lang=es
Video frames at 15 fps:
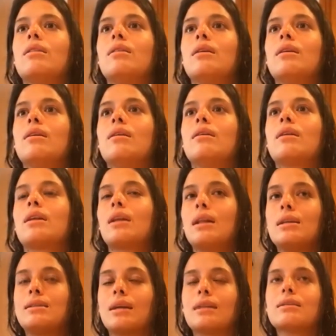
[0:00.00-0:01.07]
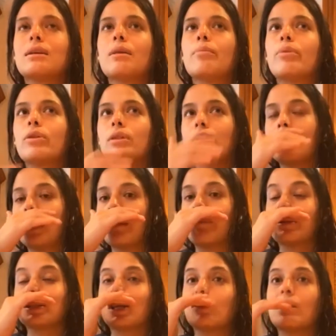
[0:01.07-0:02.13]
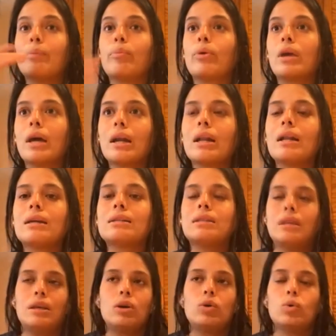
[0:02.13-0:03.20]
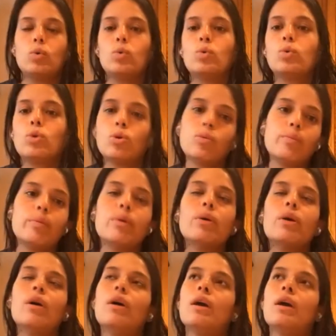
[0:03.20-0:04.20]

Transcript: realizar ese deporte y empezaron a apoyarlas y con un grupo